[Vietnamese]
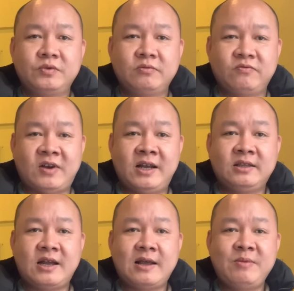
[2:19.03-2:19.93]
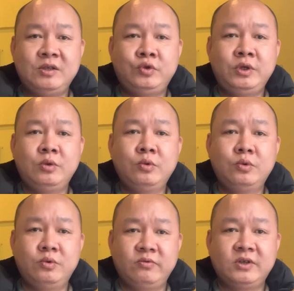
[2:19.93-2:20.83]
và anh ta đã bị truy
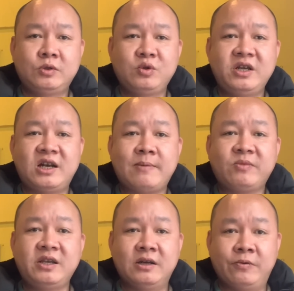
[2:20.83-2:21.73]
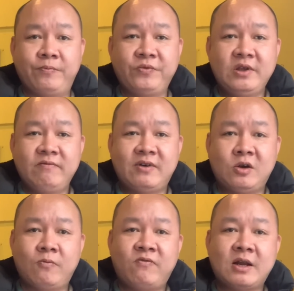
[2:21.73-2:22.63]
thu cái số tiền năm tỷ đồng và
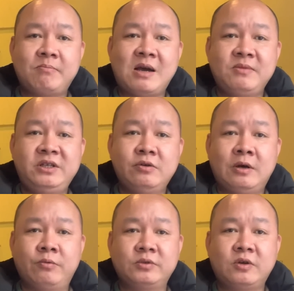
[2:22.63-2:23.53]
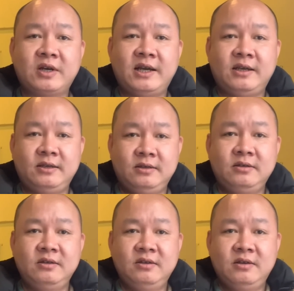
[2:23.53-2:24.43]
nộp phạt ba mươi triệu đồng cho cái
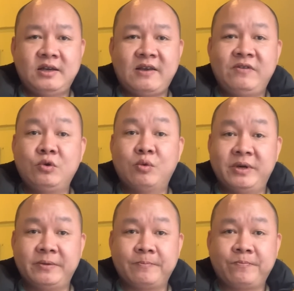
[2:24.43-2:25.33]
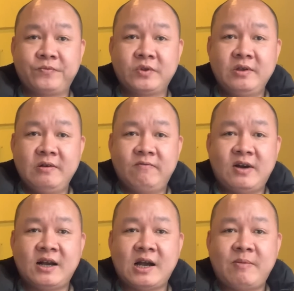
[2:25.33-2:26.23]
hành vi của mình.
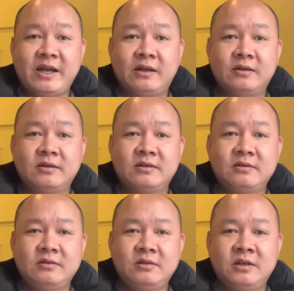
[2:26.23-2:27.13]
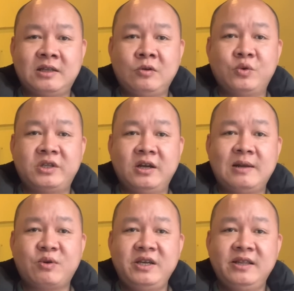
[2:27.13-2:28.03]
Và Khá Bảnh, người ta nổi tiếng
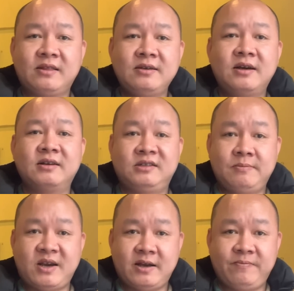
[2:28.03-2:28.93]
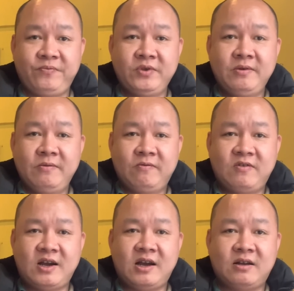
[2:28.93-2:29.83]
là một cái hiện tượng ở trên mạng
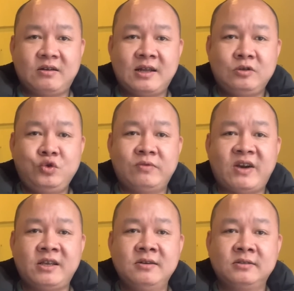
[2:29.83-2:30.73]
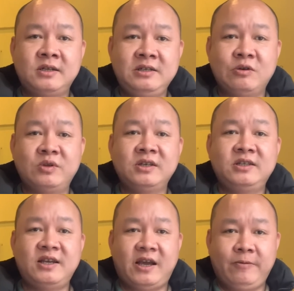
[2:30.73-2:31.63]
và lan truyền và ảnh hưởng rất nhiều đến giới trẻ.